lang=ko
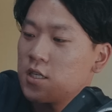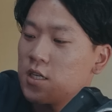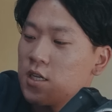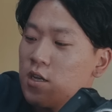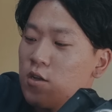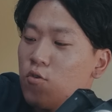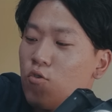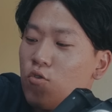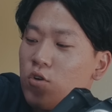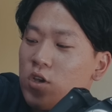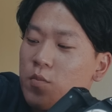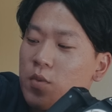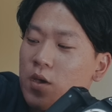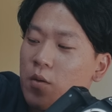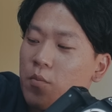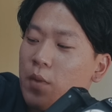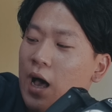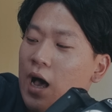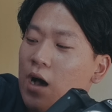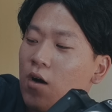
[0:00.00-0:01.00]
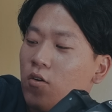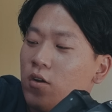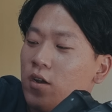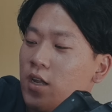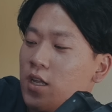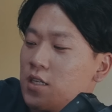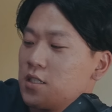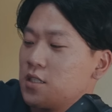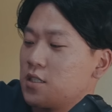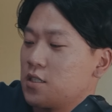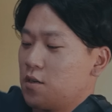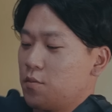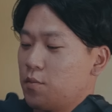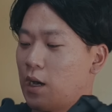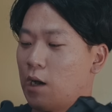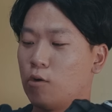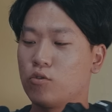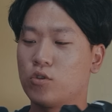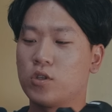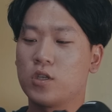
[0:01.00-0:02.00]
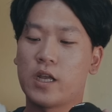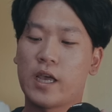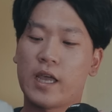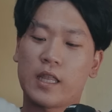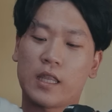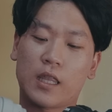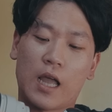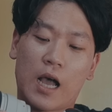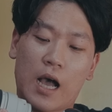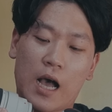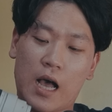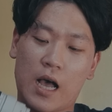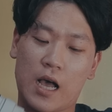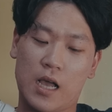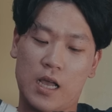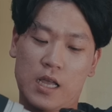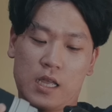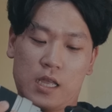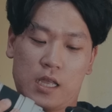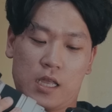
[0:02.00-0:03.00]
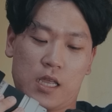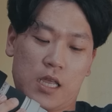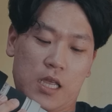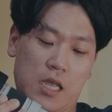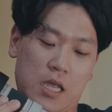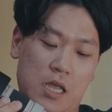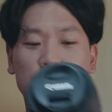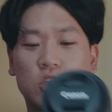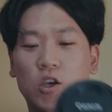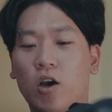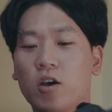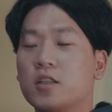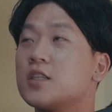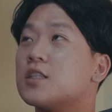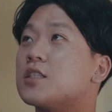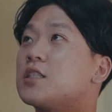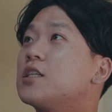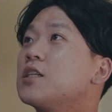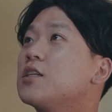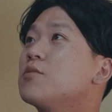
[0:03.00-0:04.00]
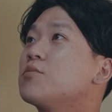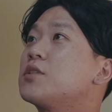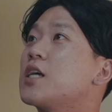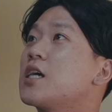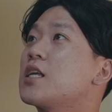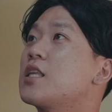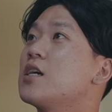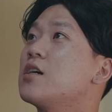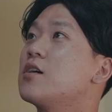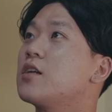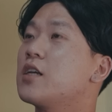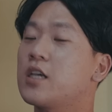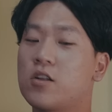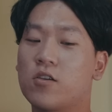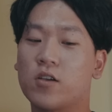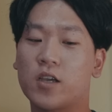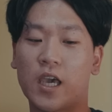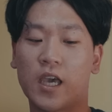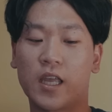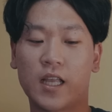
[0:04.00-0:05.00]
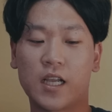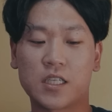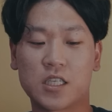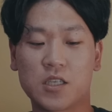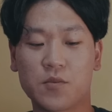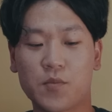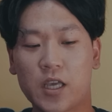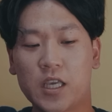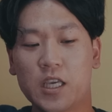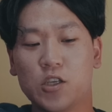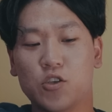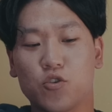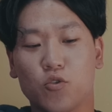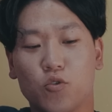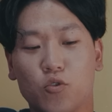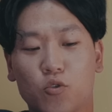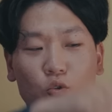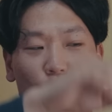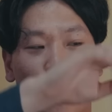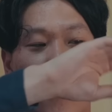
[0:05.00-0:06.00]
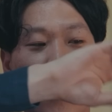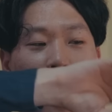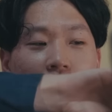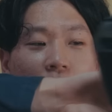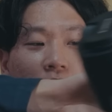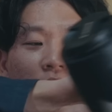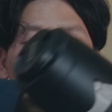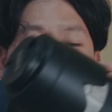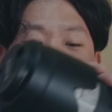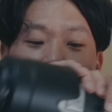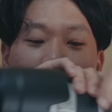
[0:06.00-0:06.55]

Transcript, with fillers: 칠공 이백 망원 렌즈를 마운트를 했다. 저는 지금 세팅을 이렇게 해놨지만 이쪽으로 공간을